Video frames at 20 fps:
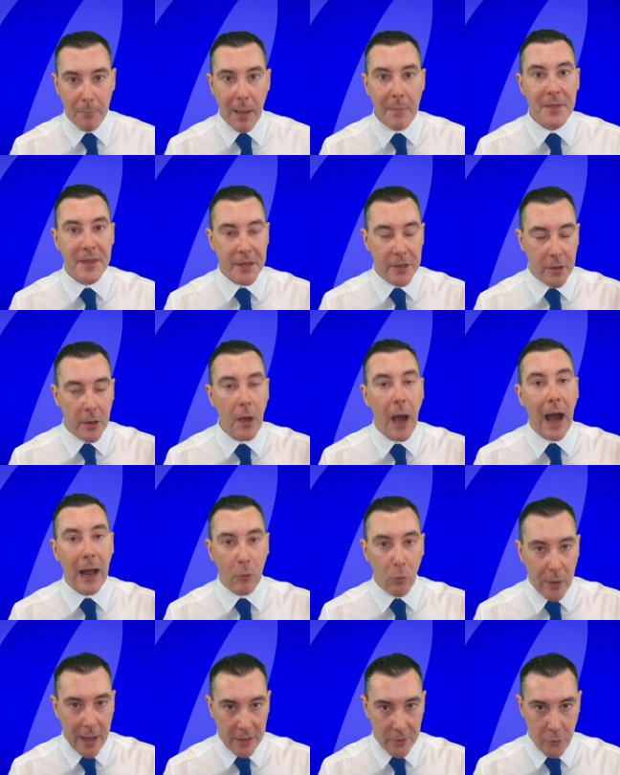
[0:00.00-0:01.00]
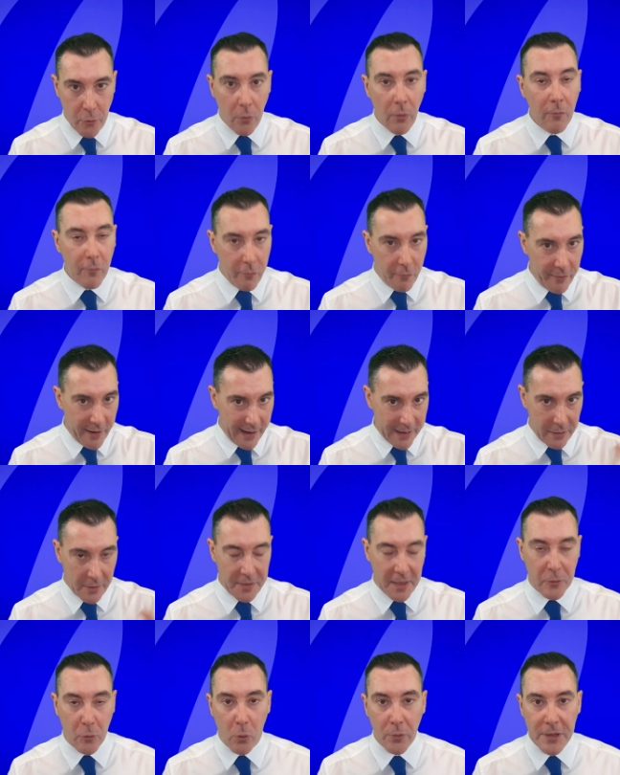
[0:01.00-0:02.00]
Même si, à l'occasion, vous verrez
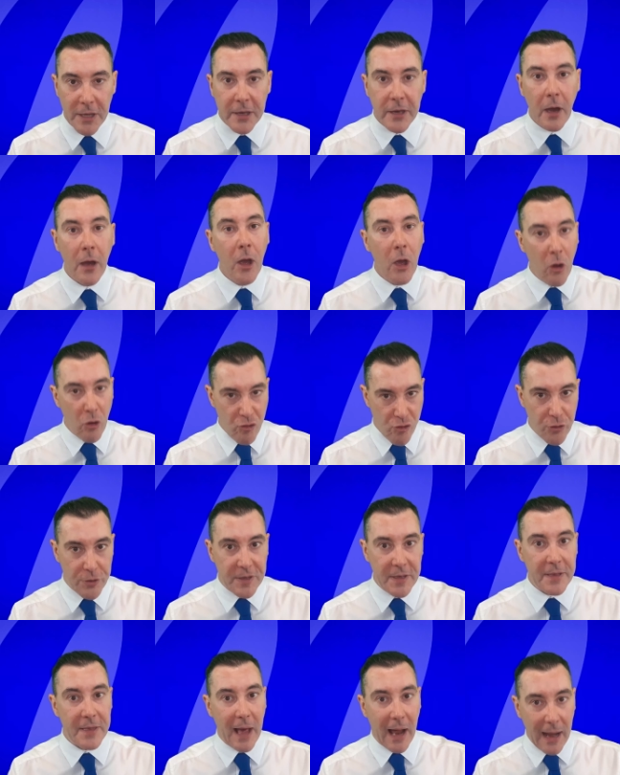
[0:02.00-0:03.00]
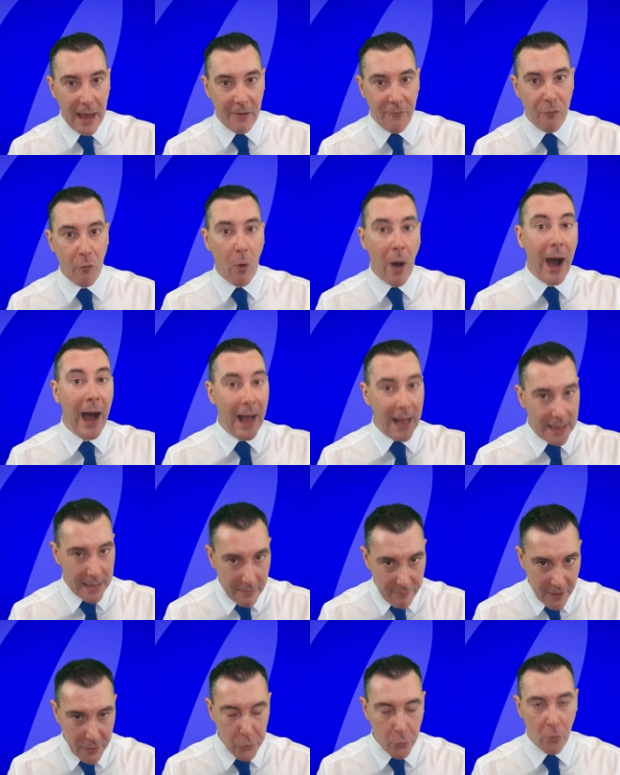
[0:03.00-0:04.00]
dans cette chronique, j'utilise à la fois
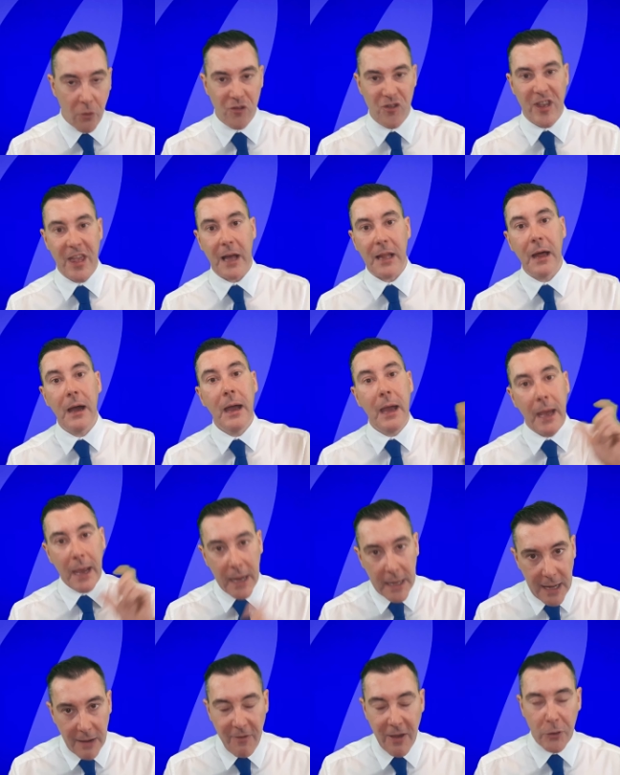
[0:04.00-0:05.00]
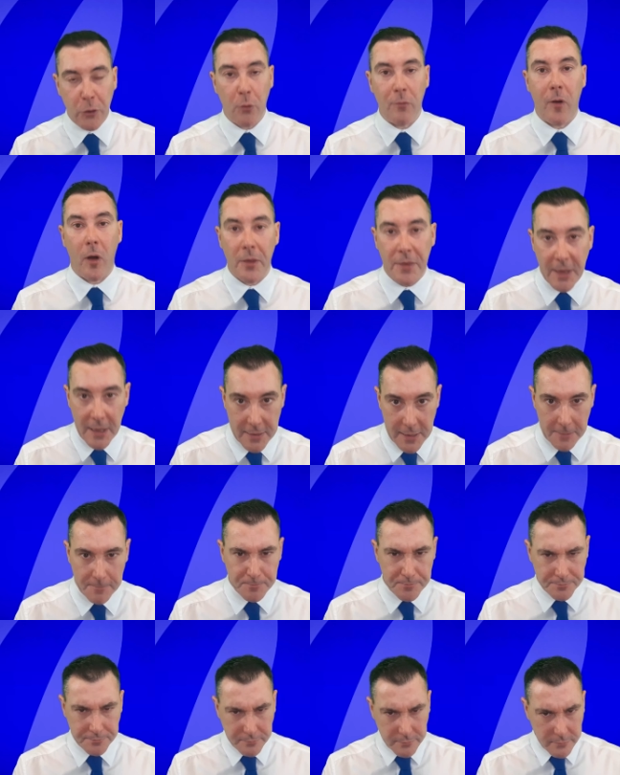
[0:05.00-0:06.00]
la version originale et la version française.